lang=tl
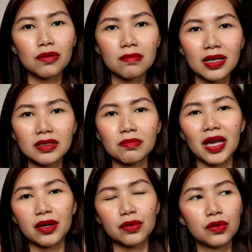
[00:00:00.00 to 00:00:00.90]
ito yung mas
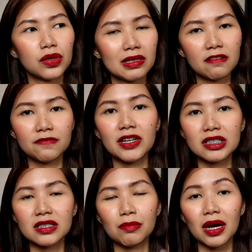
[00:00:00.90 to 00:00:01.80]
merong
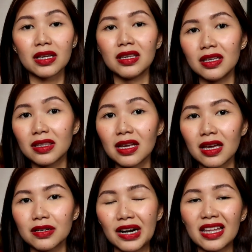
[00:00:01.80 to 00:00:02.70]
difference na
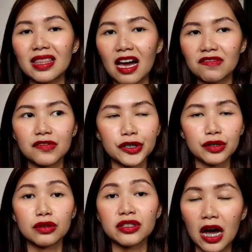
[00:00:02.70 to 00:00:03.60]
makikita eh, right after
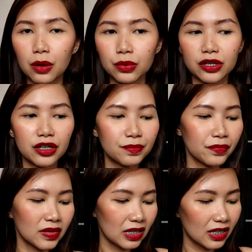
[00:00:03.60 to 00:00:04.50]
you shower.
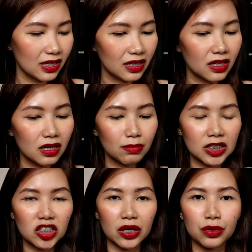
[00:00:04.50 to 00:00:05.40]
Hindi din
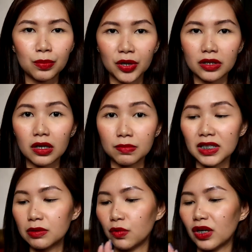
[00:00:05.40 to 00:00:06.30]
naman siya yung product
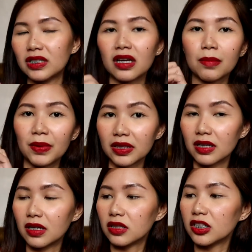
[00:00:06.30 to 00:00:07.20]
mismo kasi kapag
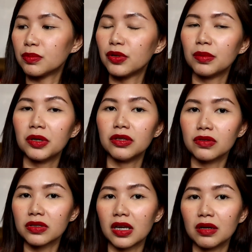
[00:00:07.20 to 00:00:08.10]
tinatouch mo naman
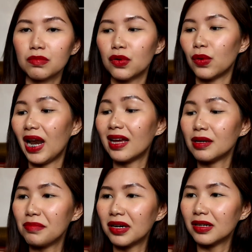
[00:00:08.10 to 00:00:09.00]
yung skin mo,
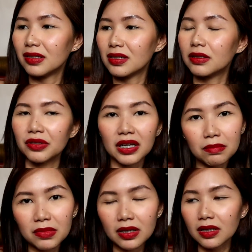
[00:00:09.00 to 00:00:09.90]
wala namang
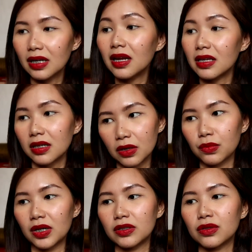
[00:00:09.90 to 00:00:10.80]
cream na
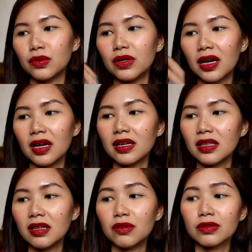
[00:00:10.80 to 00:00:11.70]
naiiwan. So,
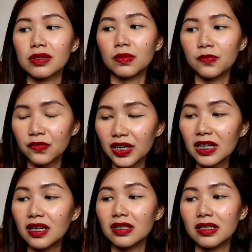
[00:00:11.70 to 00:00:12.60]
nakalagay dito so
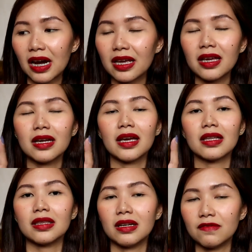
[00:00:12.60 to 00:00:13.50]
free non-drying, and